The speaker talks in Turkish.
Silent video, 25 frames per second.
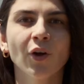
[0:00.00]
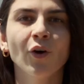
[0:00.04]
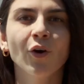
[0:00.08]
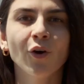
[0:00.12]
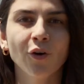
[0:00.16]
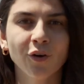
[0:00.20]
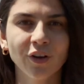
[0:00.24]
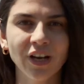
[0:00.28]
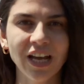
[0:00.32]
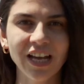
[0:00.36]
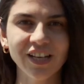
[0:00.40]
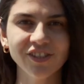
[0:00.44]

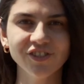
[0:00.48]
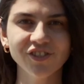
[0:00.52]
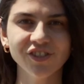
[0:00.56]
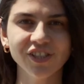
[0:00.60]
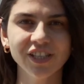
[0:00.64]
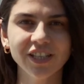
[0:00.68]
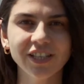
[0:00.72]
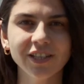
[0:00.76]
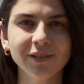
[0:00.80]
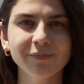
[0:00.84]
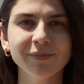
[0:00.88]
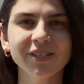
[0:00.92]

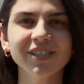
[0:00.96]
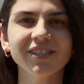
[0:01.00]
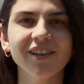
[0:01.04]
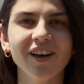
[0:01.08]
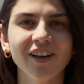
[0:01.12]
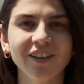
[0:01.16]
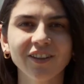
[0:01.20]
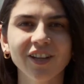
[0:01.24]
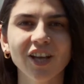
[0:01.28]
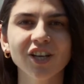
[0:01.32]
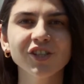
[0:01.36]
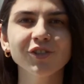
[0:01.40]
Öğrencilerimiz
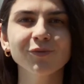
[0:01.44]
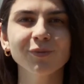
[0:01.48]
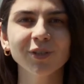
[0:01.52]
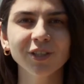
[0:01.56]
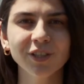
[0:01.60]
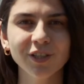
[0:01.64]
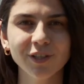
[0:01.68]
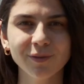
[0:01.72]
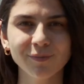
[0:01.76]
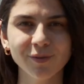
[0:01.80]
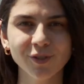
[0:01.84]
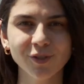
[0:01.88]

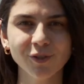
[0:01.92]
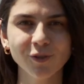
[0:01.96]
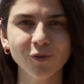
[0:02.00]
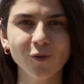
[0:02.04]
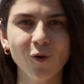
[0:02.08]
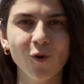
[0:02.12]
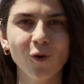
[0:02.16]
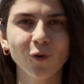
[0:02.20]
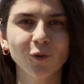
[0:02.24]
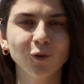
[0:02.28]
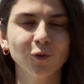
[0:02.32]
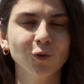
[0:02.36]
anlaşmalarımızın
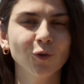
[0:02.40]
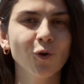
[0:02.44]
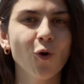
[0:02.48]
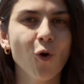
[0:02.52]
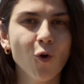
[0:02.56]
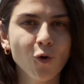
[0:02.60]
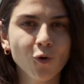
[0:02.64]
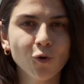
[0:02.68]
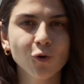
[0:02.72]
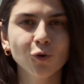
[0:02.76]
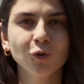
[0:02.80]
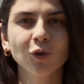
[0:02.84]
olduğu
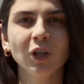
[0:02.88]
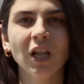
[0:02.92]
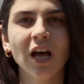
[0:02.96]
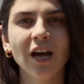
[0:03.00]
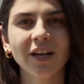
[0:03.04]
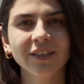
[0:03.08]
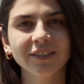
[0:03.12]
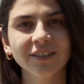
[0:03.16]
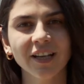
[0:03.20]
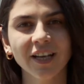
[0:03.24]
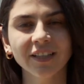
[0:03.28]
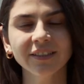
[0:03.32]

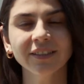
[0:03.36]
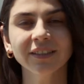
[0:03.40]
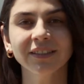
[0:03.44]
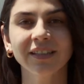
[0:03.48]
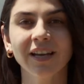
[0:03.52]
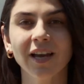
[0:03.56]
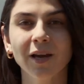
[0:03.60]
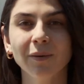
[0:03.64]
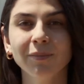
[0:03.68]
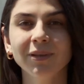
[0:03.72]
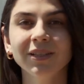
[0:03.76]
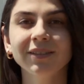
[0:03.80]
okullardan
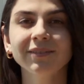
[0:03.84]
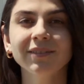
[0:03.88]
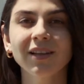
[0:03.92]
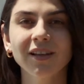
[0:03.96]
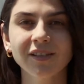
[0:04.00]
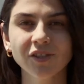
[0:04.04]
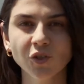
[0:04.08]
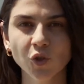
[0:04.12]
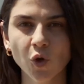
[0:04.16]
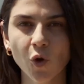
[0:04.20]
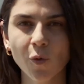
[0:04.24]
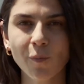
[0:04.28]

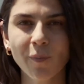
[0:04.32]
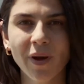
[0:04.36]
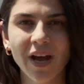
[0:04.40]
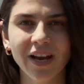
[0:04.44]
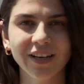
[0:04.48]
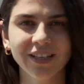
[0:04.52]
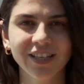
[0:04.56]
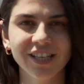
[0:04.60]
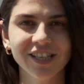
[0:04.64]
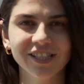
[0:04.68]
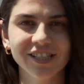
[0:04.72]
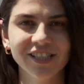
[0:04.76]
rehabilitasyon
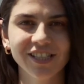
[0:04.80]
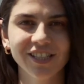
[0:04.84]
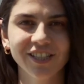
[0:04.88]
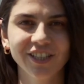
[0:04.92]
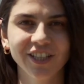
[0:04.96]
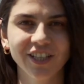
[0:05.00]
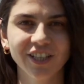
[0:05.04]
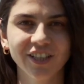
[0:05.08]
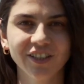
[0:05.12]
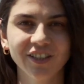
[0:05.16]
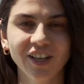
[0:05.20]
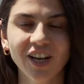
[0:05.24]

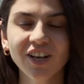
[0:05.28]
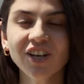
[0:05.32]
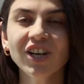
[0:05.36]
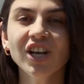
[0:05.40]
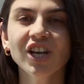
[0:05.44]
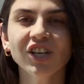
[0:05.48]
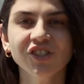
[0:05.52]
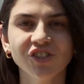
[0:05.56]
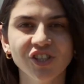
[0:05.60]
merkezlerine kadar